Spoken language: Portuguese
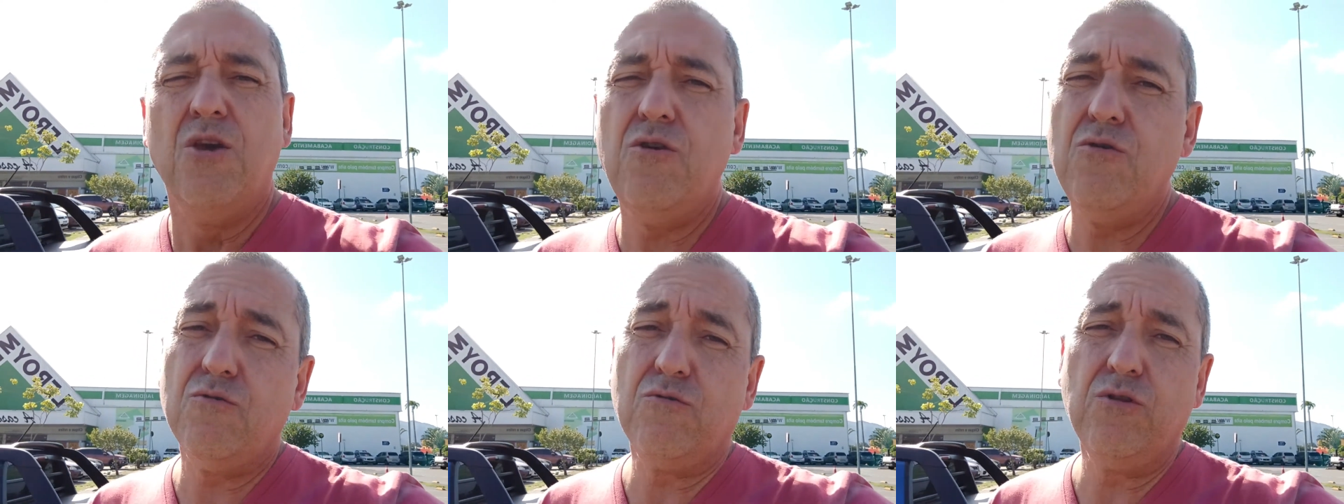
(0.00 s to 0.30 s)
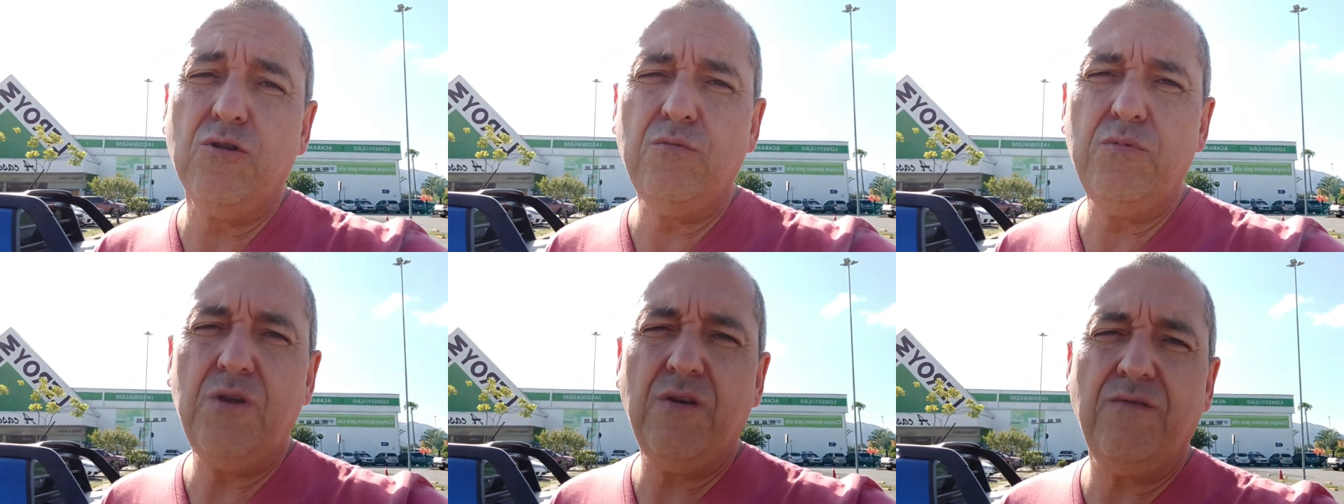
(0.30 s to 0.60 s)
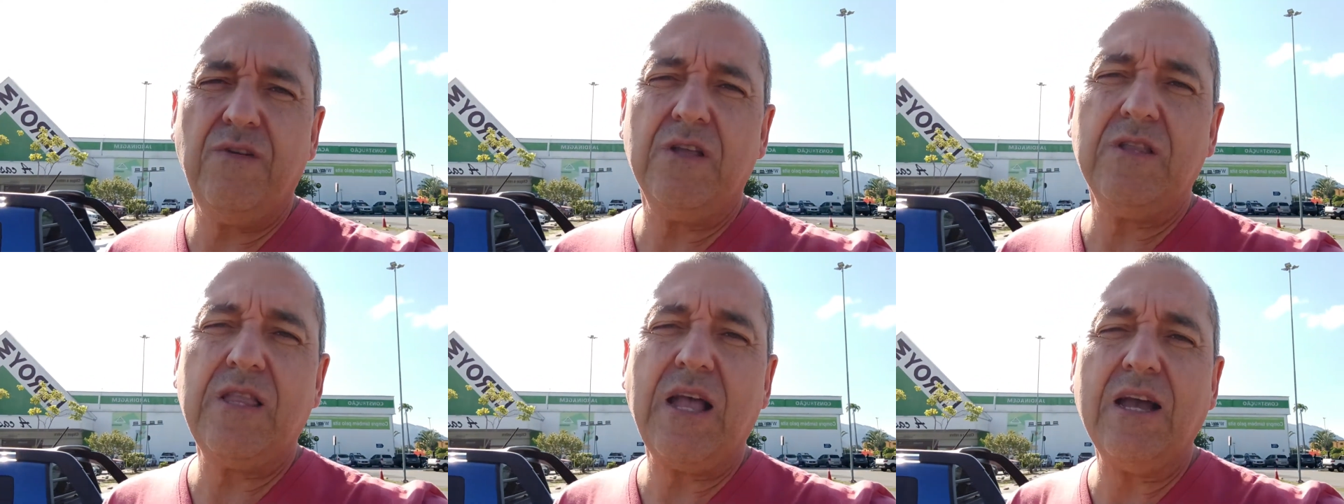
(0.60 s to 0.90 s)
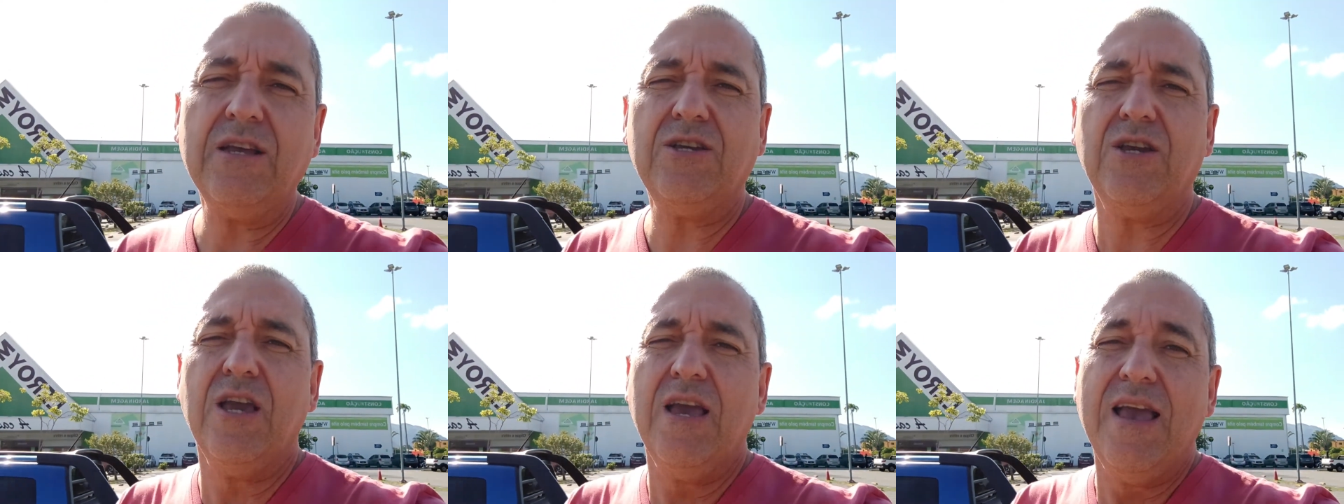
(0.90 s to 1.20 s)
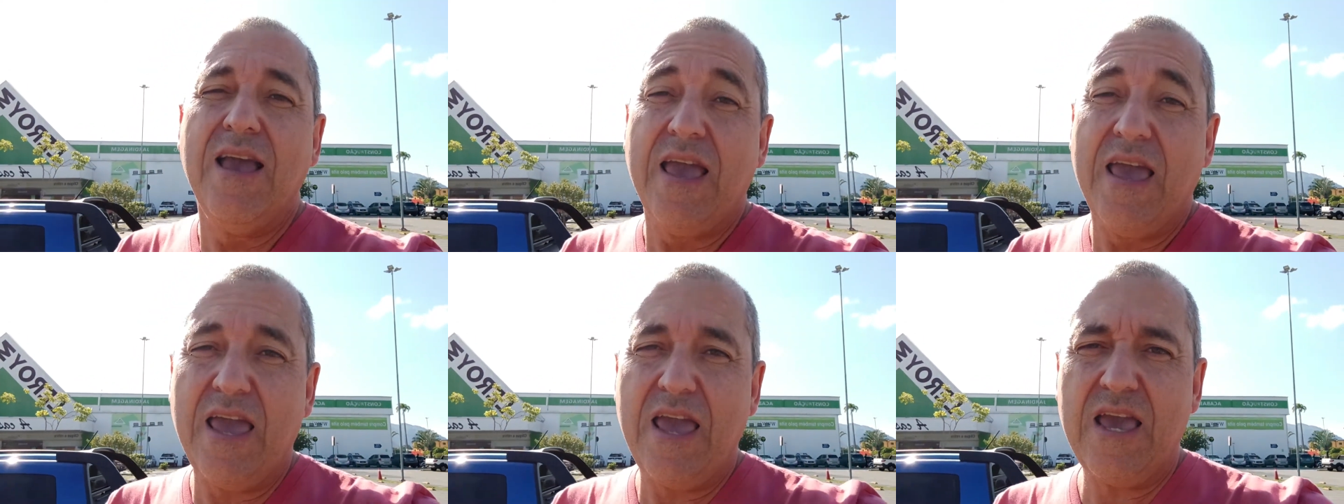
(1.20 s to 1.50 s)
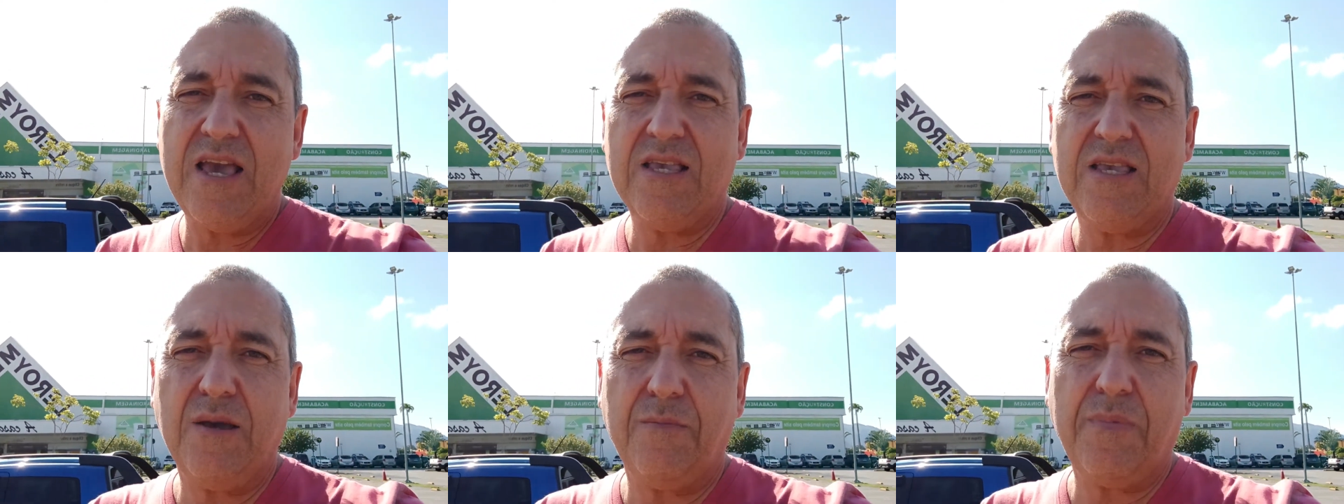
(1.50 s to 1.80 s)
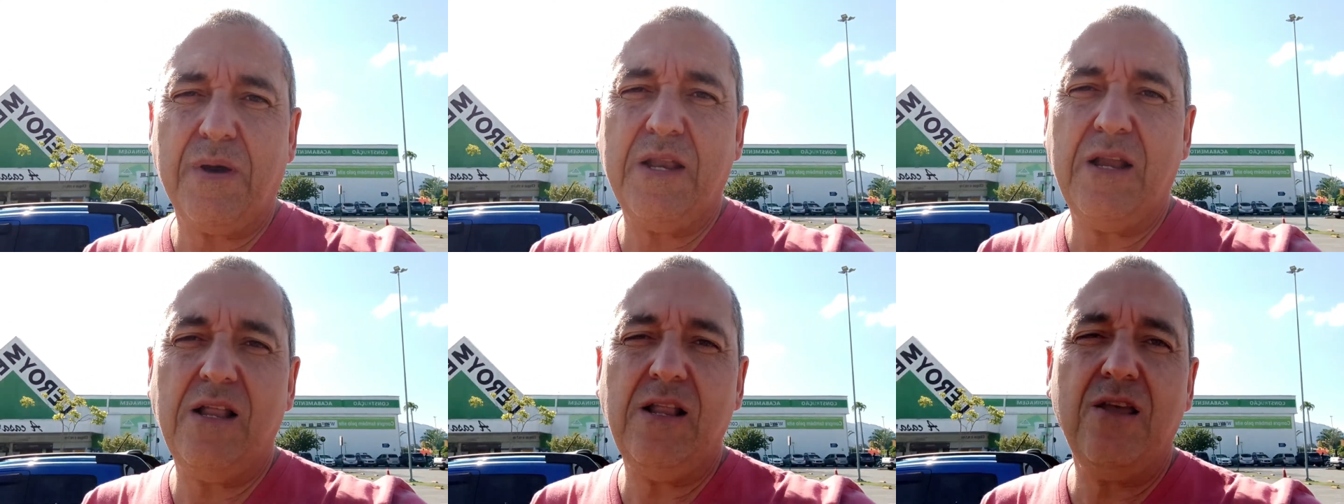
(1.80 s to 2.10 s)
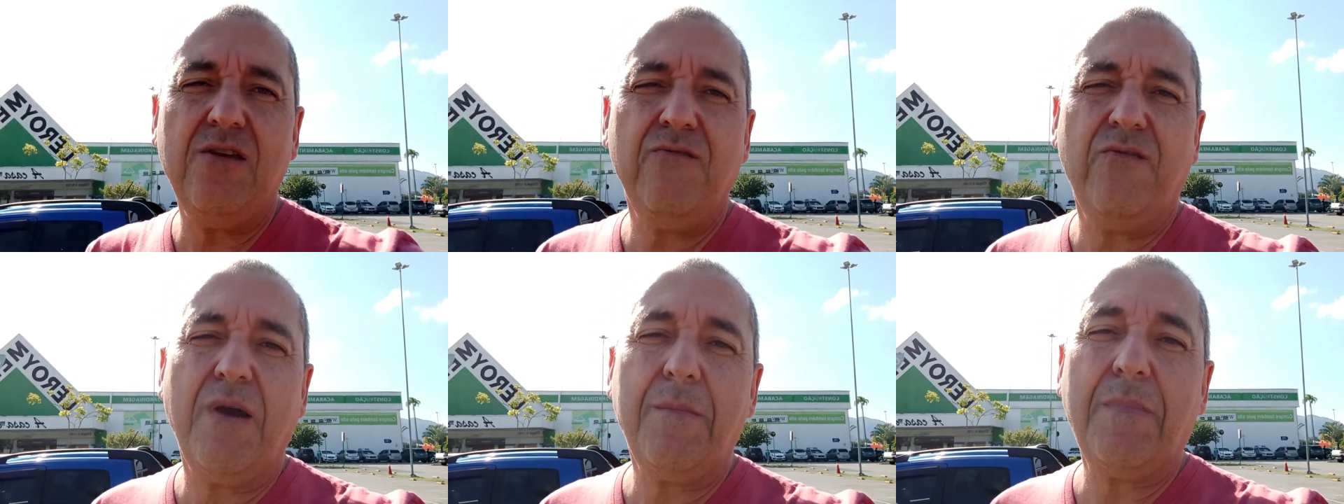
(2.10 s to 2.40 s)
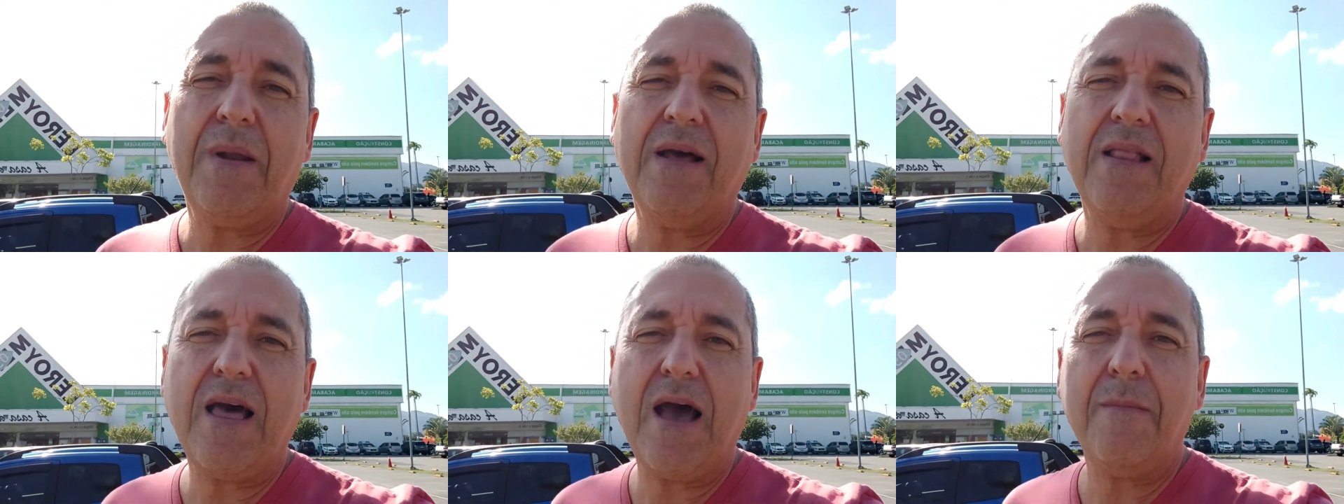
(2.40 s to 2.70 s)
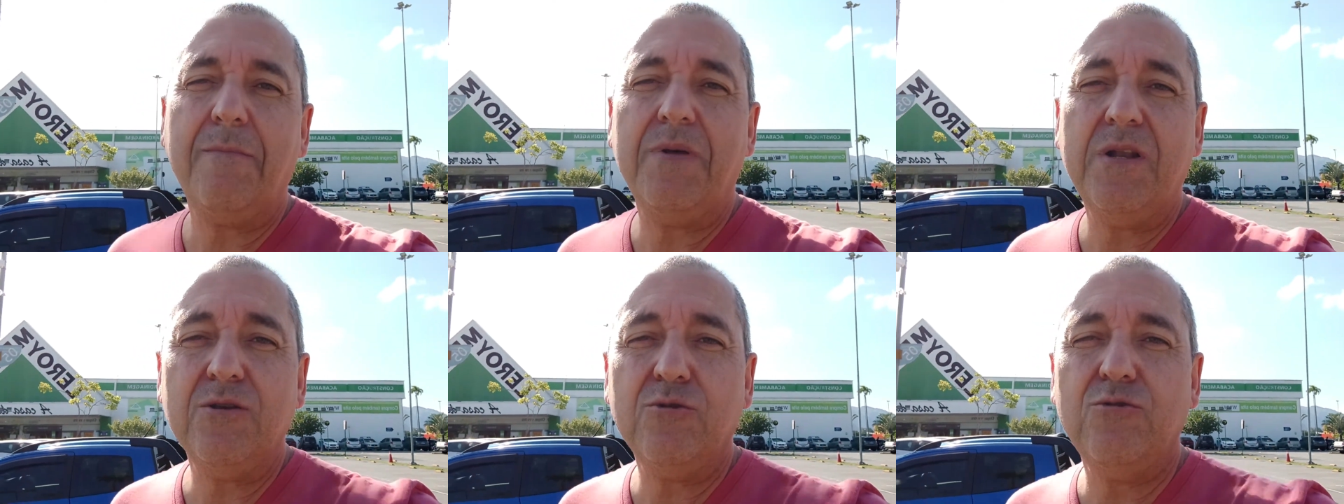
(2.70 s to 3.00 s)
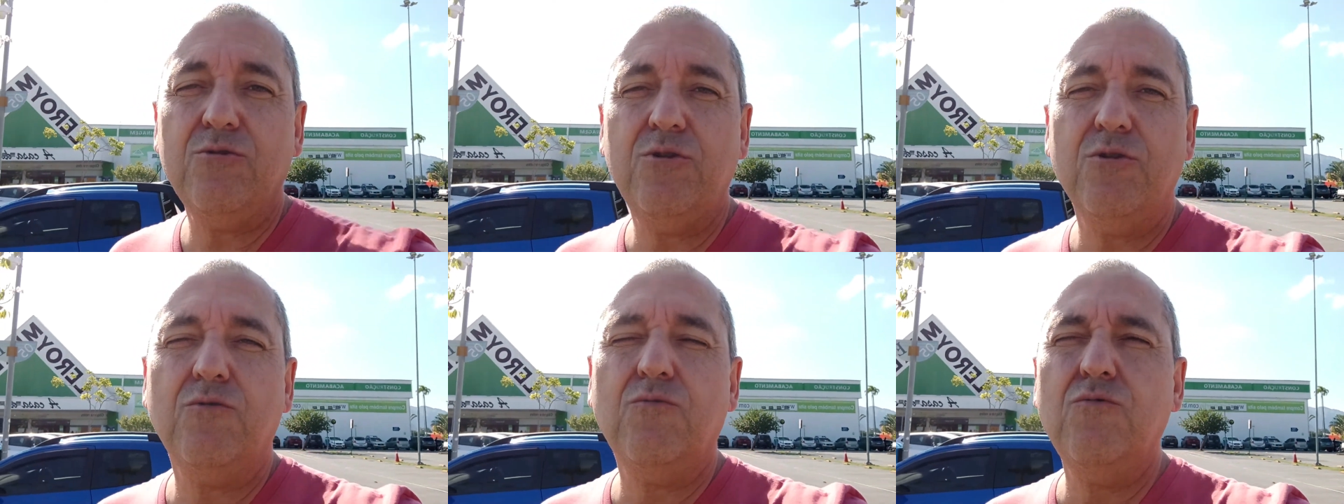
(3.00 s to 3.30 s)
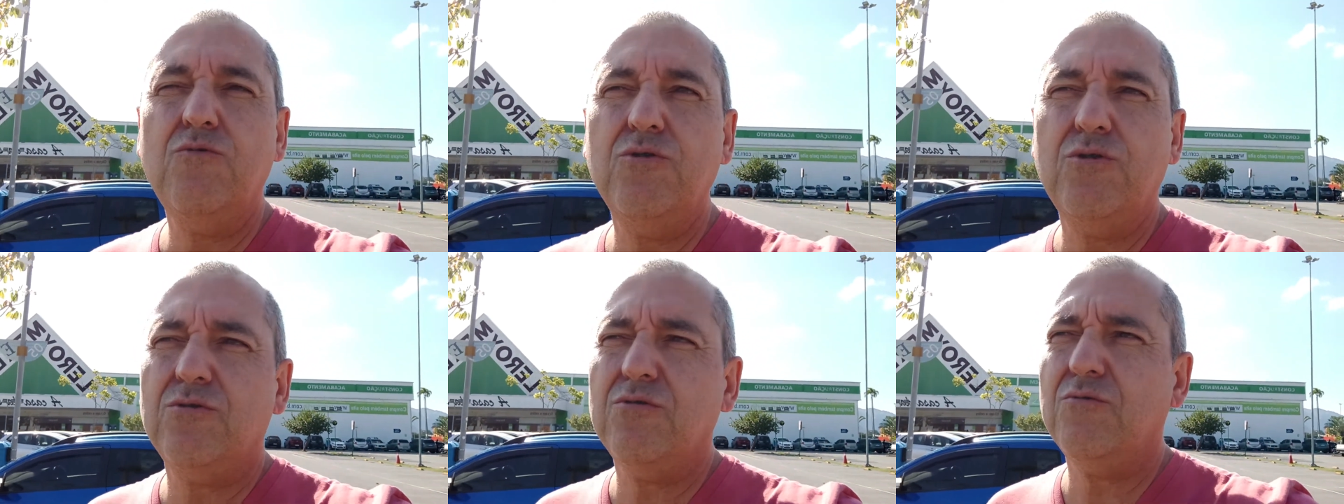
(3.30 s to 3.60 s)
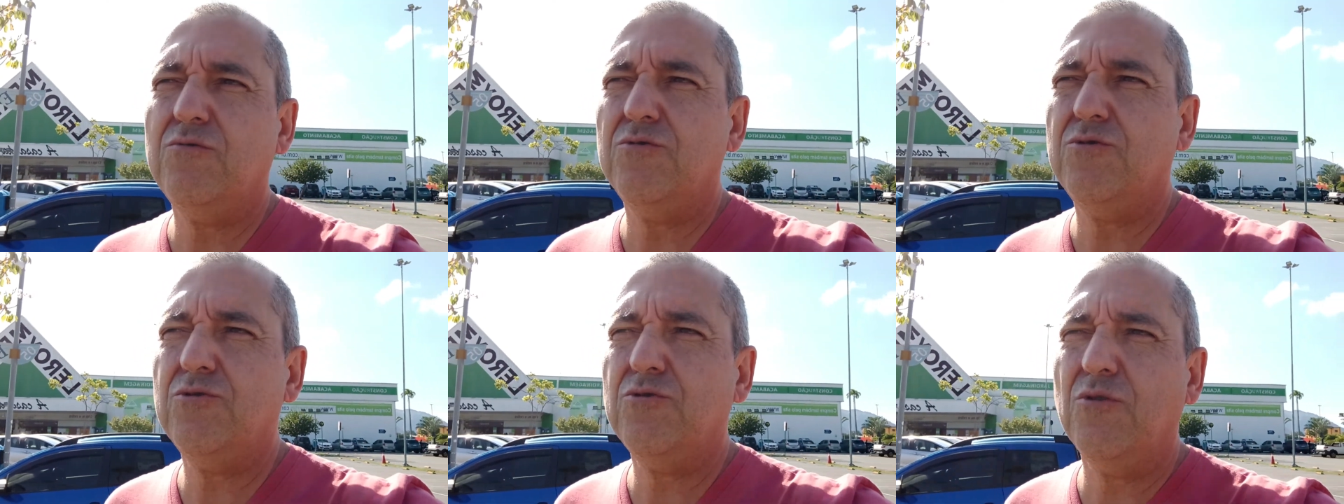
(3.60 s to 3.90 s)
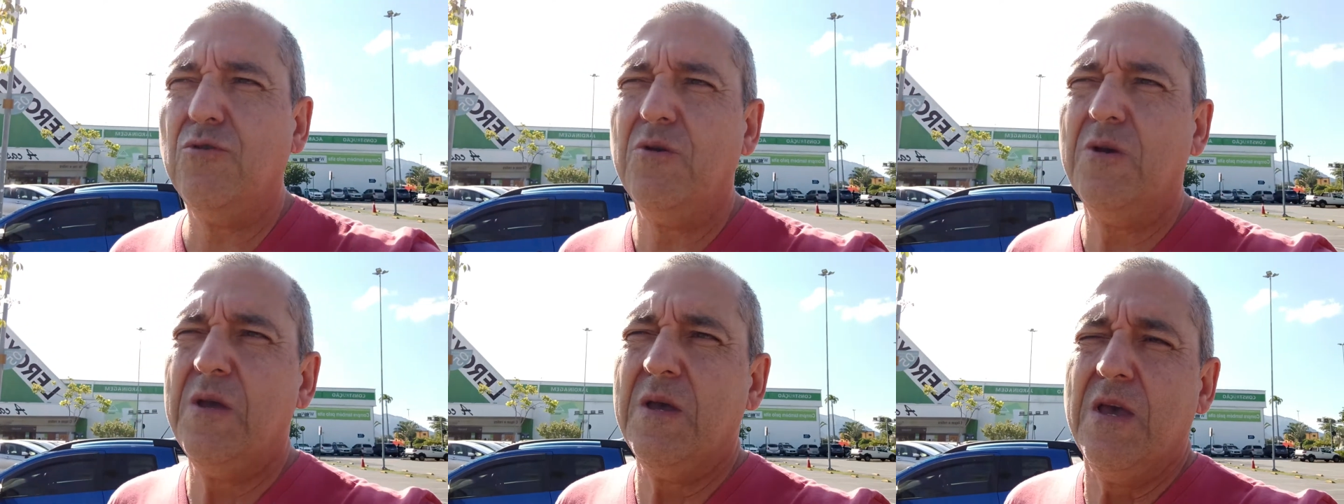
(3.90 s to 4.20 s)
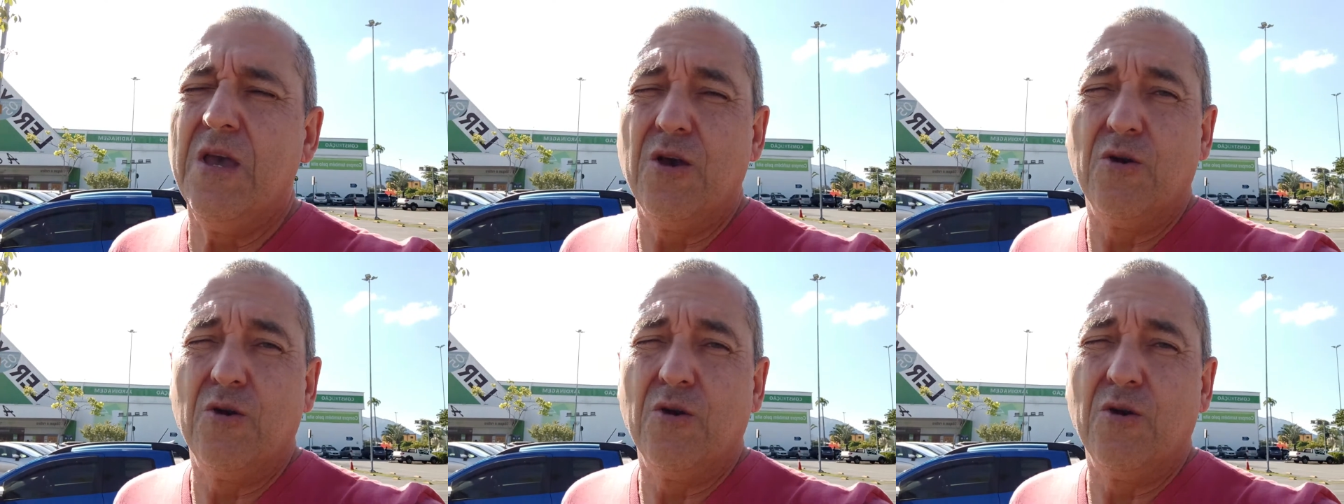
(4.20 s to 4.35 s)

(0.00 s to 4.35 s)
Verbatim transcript: E o clube de vantagem, esse aparelhinho vai para lá a preço de custo, custou